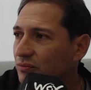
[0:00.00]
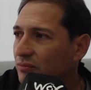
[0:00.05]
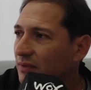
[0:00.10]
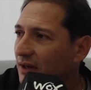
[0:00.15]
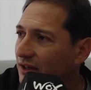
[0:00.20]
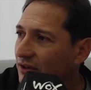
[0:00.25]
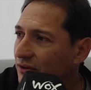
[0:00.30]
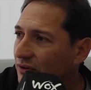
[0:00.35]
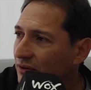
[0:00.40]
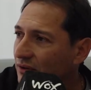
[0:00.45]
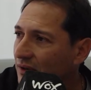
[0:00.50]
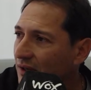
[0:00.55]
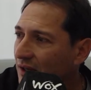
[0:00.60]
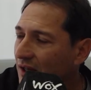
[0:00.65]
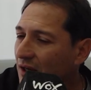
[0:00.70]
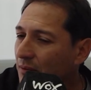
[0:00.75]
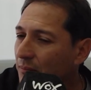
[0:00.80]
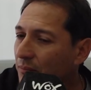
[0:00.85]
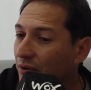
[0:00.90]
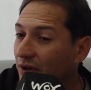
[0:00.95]
humano,
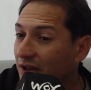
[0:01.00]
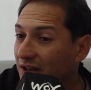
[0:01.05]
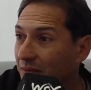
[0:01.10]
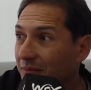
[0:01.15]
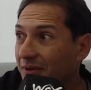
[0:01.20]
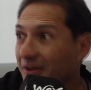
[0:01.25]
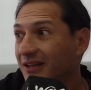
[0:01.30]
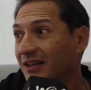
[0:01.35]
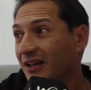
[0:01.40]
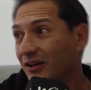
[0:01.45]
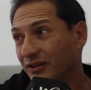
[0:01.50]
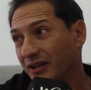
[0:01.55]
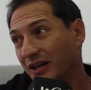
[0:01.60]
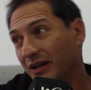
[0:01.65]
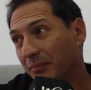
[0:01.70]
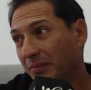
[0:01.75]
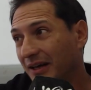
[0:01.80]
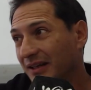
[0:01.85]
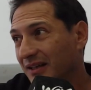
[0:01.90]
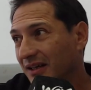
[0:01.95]
porque también está la
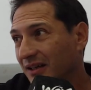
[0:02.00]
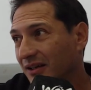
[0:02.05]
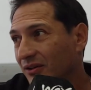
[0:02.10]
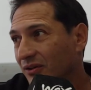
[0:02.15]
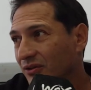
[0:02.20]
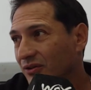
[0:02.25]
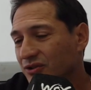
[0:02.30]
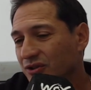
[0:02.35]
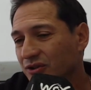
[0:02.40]
otra pata, ¿no?